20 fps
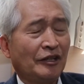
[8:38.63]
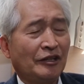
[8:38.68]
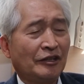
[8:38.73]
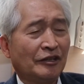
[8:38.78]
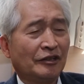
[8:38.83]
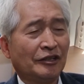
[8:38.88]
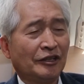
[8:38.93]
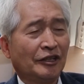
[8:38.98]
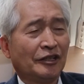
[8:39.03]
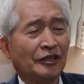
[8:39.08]

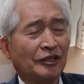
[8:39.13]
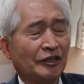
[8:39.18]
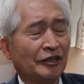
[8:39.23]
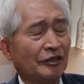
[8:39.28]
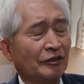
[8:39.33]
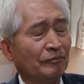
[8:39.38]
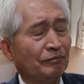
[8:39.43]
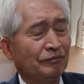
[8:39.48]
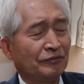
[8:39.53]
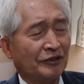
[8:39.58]
그
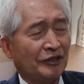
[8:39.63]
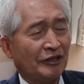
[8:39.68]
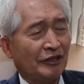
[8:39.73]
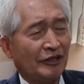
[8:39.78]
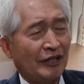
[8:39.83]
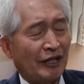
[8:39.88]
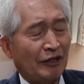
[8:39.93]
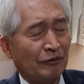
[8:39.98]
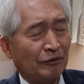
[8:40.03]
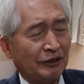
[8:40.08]
어,
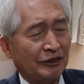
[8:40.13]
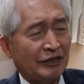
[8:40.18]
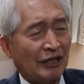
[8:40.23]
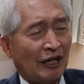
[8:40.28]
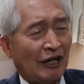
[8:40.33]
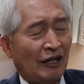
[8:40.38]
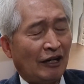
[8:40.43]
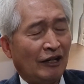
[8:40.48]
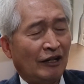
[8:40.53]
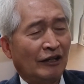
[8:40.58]
뿌리를 내리고
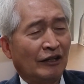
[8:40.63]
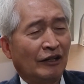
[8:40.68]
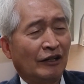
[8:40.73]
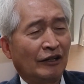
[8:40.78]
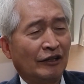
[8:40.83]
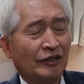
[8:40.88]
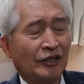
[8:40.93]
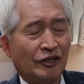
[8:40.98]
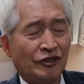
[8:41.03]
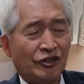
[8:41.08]
있다.
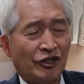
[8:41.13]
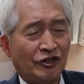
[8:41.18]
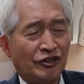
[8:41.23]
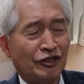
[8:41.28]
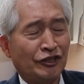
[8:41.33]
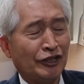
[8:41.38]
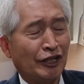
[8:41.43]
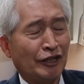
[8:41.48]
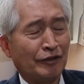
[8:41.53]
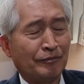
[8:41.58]
이게 제
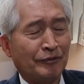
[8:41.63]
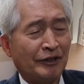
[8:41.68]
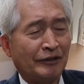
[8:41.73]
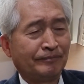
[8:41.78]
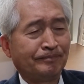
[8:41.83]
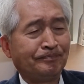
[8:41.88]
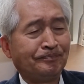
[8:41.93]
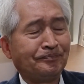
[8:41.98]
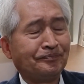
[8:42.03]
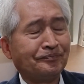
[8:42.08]
진단입니다.